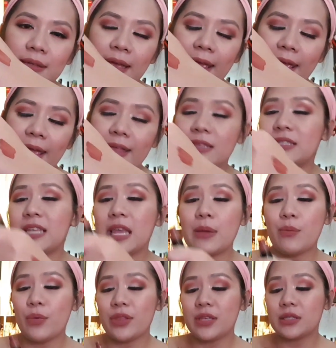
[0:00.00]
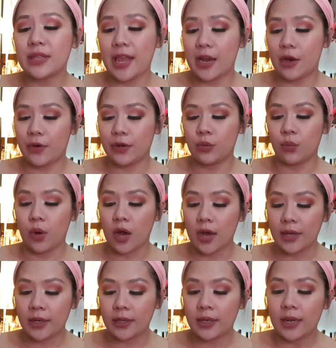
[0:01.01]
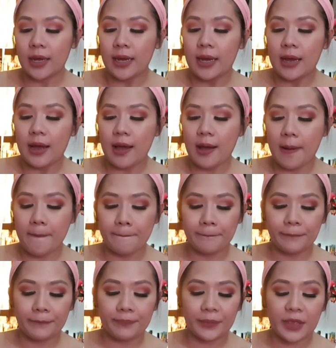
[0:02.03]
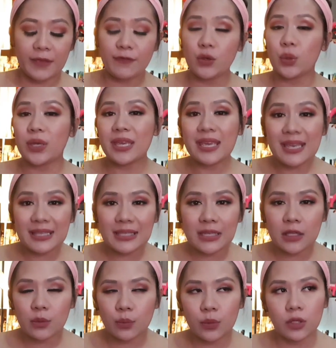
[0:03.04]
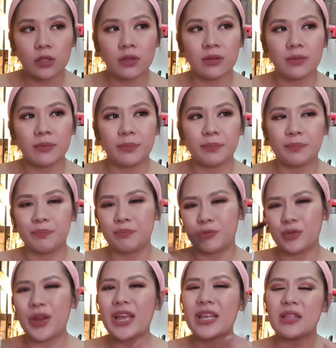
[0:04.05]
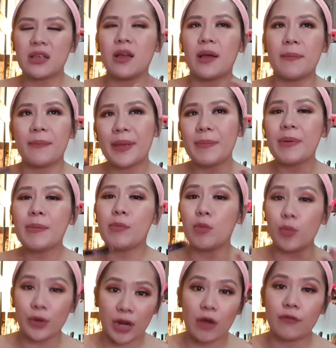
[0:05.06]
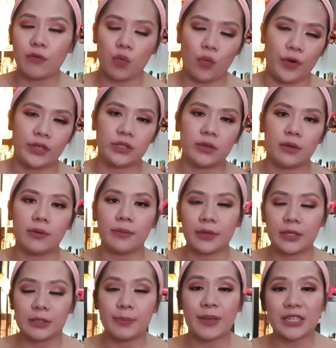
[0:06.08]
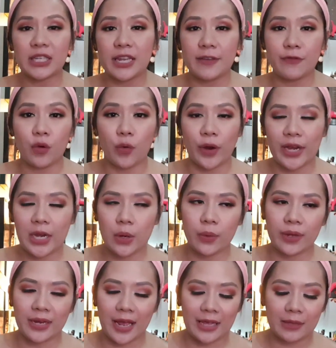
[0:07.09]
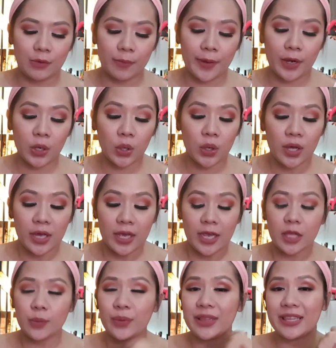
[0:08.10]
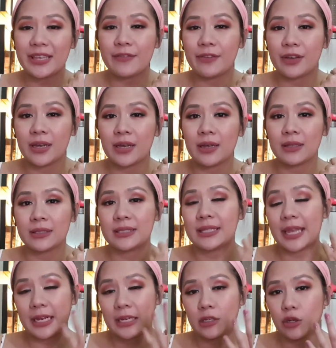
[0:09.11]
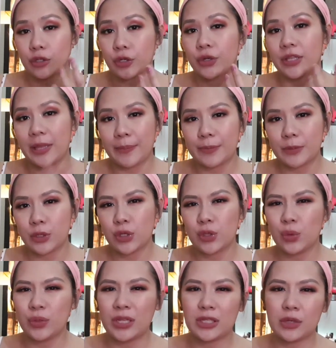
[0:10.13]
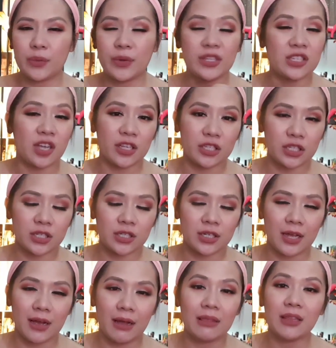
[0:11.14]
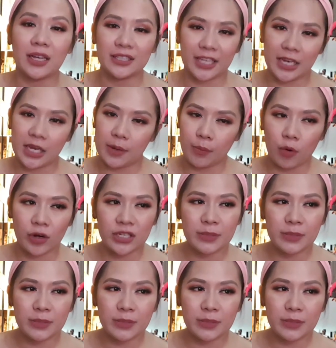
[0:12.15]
And same with the sacred one. Um, if you eat, it will... Tra may magbubura, of course. Especially if oily yung kinain mo. Pero it will leave a tint on your lips. So you don't need to retouch a lot anymore.